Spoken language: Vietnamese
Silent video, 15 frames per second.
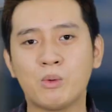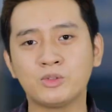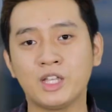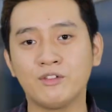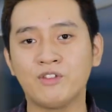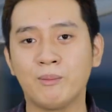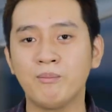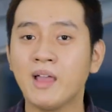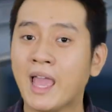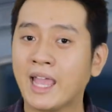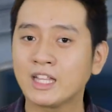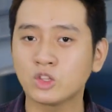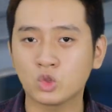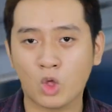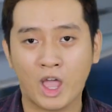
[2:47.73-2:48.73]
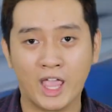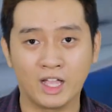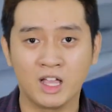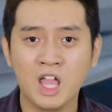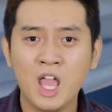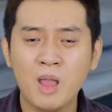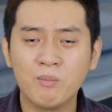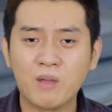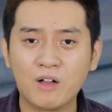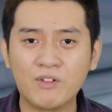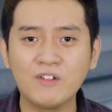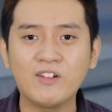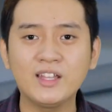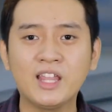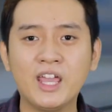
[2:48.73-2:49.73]
một sản phẩm an toàn mà
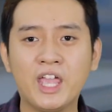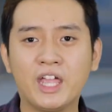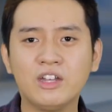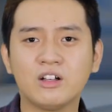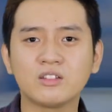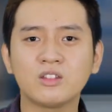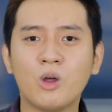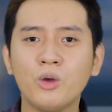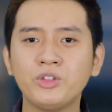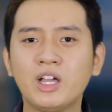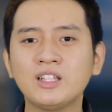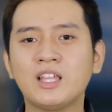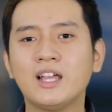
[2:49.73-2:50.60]
vẫn phải thể hiện được tố chất